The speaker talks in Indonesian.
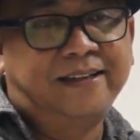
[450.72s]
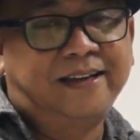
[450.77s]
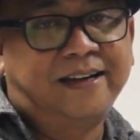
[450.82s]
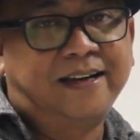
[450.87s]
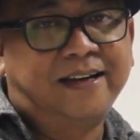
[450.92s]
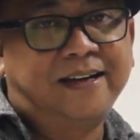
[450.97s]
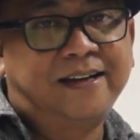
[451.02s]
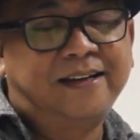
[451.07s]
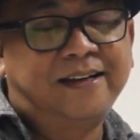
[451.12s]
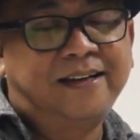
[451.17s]

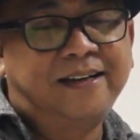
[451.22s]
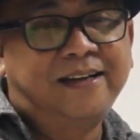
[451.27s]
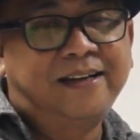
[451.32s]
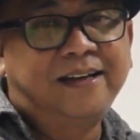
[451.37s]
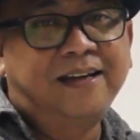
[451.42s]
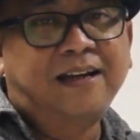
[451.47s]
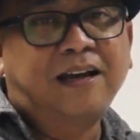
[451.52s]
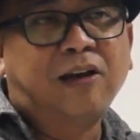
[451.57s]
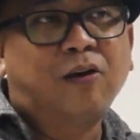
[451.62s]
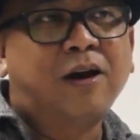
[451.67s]
ya
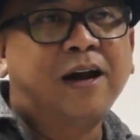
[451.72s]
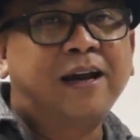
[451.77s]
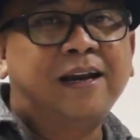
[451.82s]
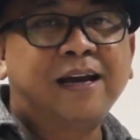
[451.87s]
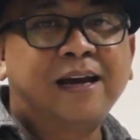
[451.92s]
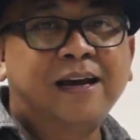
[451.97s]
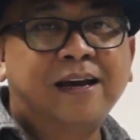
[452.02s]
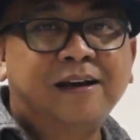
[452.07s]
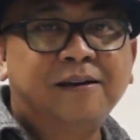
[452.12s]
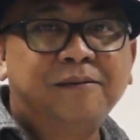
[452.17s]
kalau
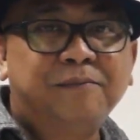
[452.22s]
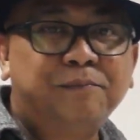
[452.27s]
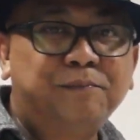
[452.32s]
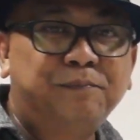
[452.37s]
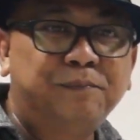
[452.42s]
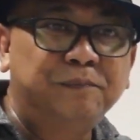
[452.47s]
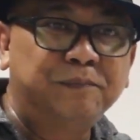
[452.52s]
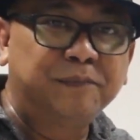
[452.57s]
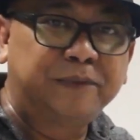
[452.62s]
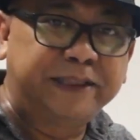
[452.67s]
anak
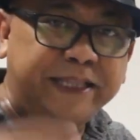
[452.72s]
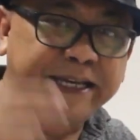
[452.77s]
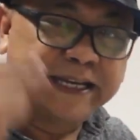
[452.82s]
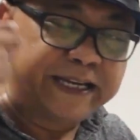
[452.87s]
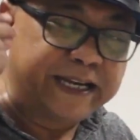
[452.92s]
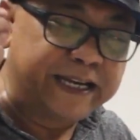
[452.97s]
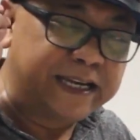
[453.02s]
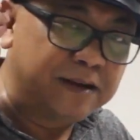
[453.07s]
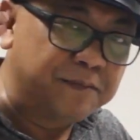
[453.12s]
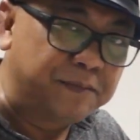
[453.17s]

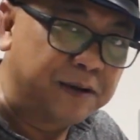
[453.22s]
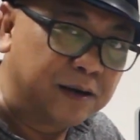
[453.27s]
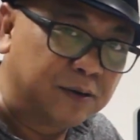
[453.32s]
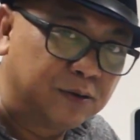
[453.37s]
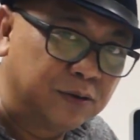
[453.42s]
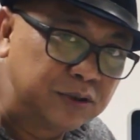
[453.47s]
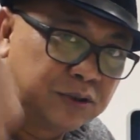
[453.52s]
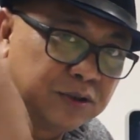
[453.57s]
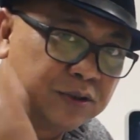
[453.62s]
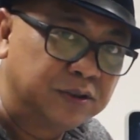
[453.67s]
thinkingnya
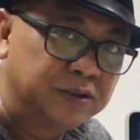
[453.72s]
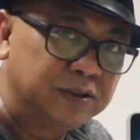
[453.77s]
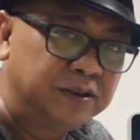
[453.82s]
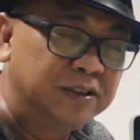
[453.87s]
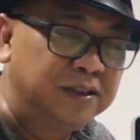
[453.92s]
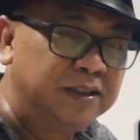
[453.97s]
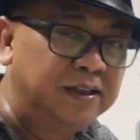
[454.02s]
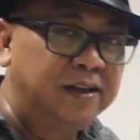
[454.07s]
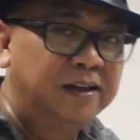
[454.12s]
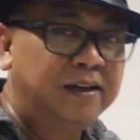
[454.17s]
bagus
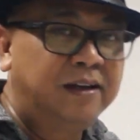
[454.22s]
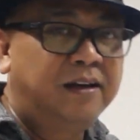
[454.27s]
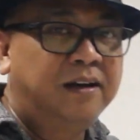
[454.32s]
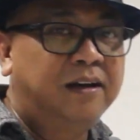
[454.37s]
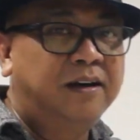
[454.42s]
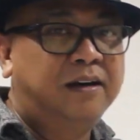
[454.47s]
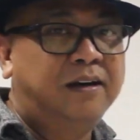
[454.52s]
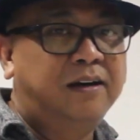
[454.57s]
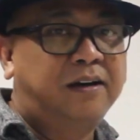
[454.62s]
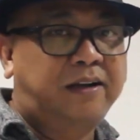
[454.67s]

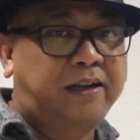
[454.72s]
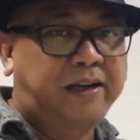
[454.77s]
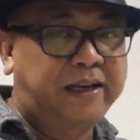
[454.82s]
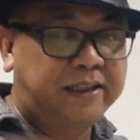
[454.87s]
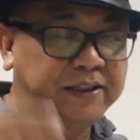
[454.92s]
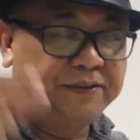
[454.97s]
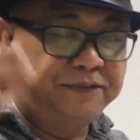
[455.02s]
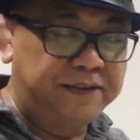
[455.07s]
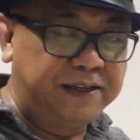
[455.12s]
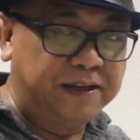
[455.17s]
eh,
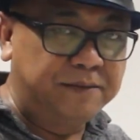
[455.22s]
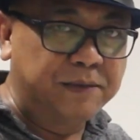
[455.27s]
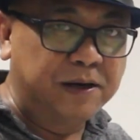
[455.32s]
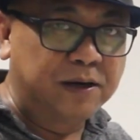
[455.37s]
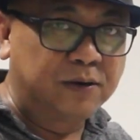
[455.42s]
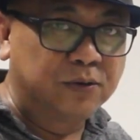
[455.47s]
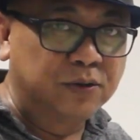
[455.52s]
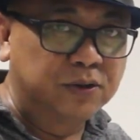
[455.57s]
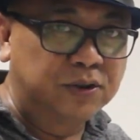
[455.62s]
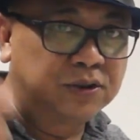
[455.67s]
kreatifnya
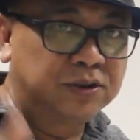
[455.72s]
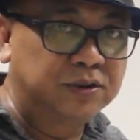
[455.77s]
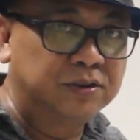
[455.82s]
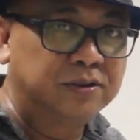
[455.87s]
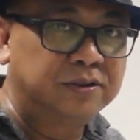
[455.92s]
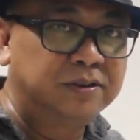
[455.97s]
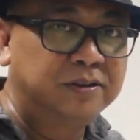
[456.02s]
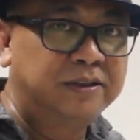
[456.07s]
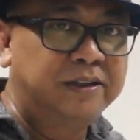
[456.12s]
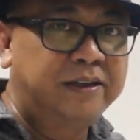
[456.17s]
bagus
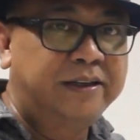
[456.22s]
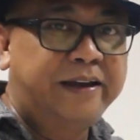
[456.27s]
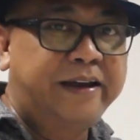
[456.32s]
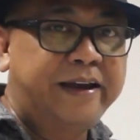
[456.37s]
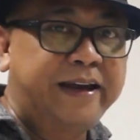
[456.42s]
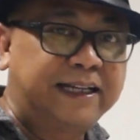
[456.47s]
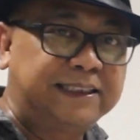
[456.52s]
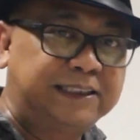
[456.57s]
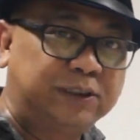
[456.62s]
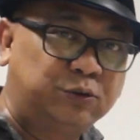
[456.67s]

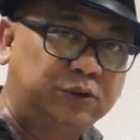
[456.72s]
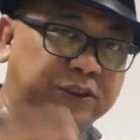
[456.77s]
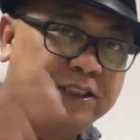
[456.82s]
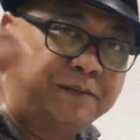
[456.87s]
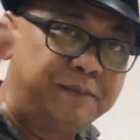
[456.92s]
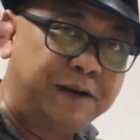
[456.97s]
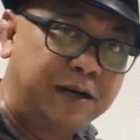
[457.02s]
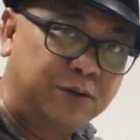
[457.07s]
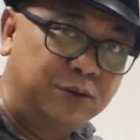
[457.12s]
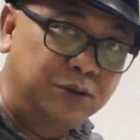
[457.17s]

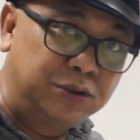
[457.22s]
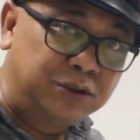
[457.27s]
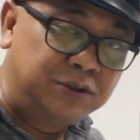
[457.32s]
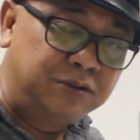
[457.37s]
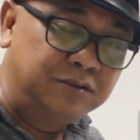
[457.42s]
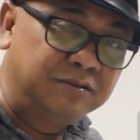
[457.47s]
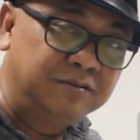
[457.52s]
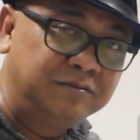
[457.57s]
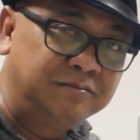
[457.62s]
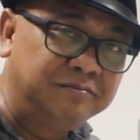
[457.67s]
eksekusinya bagus